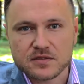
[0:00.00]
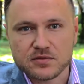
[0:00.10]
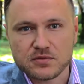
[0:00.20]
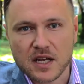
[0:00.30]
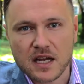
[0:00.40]

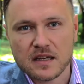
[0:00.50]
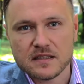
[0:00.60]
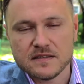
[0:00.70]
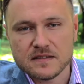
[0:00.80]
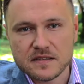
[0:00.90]
która
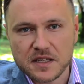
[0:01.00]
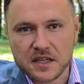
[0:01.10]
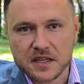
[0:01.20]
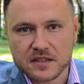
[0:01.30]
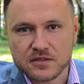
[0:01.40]

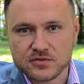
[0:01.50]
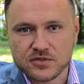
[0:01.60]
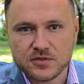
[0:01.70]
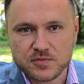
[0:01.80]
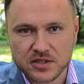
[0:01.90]
istnieje do
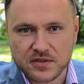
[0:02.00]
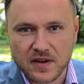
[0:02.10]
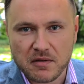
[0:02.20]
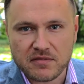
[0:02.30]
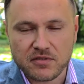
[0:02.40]
dziś,
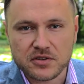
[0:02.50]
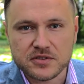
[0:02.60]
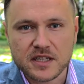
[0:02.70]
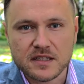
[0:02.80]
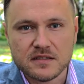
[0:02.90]
przetrwała
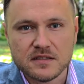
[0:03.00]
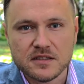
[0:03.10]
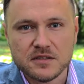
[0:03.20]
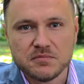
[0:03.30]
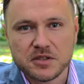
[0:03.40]
wojnę
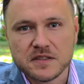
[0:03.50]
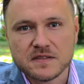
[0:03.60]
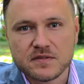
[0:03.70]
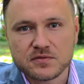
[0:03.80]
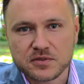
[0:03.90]
i
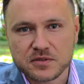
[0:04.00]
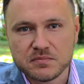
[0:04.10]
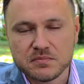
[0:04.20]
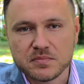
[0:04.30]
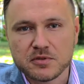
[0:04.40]
miejsce, w
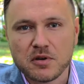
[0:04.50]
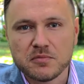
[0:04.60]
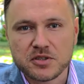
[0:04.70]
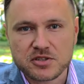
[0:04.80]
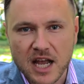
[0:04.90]
którym było
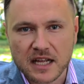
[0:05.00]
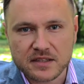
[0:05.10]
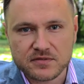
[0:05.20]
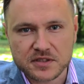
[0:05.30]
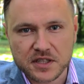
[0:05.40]

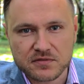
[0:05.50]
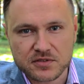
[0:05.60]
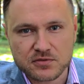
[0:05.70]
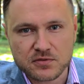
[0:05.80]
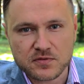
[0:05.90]
mieszkanie
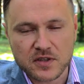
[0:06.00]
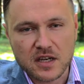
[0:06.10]
Witkiewiczów,